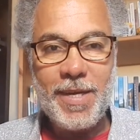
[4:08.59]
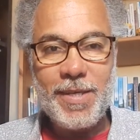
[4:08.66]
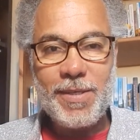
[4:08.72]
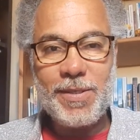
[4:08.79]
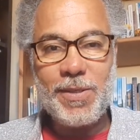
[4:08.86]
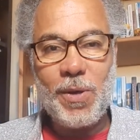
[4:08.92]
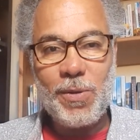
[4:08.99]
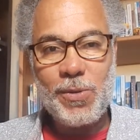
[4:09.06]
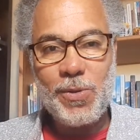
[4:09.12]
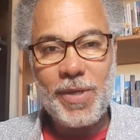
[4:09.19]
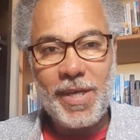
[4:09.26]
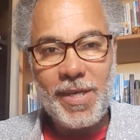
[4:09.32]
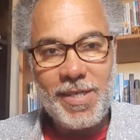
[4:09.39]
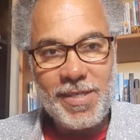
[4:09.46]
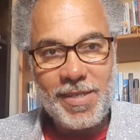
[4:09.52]
Sang du
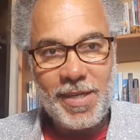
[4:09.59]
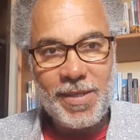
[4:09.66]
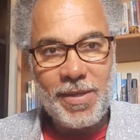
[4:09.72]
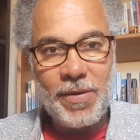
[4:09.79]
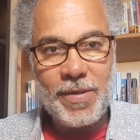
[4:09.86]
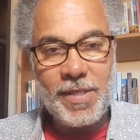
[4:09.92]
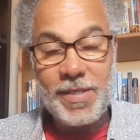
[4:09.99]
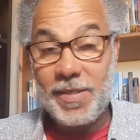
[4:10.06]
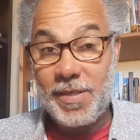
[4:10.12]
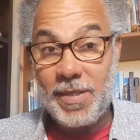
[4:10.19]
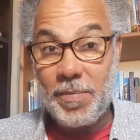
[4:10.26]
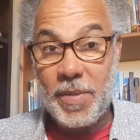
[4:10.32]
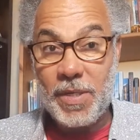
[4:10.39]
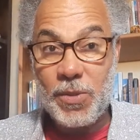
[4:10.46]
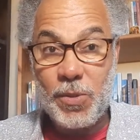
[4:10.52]
Christ étant
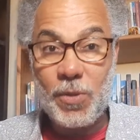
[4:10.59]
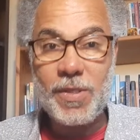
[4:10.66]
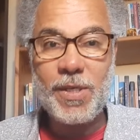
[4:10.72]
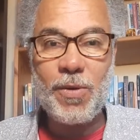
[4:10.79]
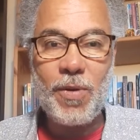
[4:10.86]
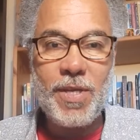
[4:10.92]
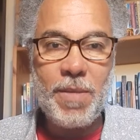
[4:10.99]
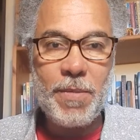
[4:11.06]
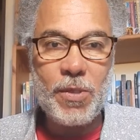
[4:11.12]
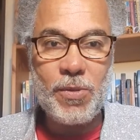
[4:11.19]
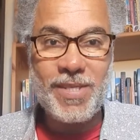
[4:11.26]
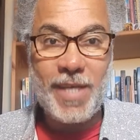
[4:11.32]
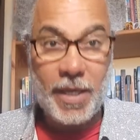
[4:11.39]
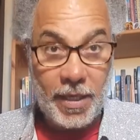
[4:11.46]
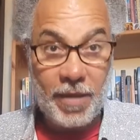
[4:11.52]
ici, bien sûr, synonyme du
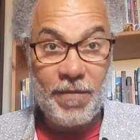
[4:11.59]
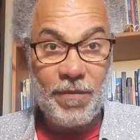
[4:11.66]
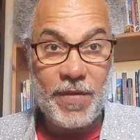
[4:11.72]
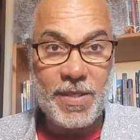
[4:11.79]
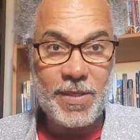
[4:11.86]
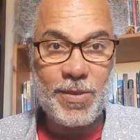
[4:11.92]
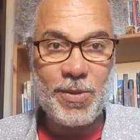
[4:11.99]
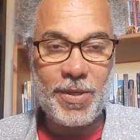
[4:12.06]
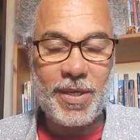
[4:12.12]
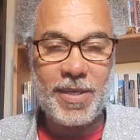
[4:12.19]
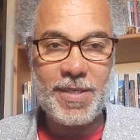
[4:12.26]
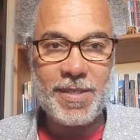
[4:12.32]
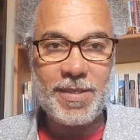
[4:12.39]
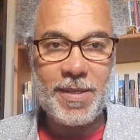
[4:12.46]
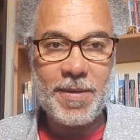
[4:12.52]
sacrifice du
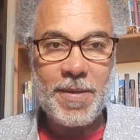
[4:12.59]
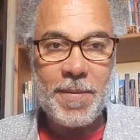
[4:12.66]
Christ.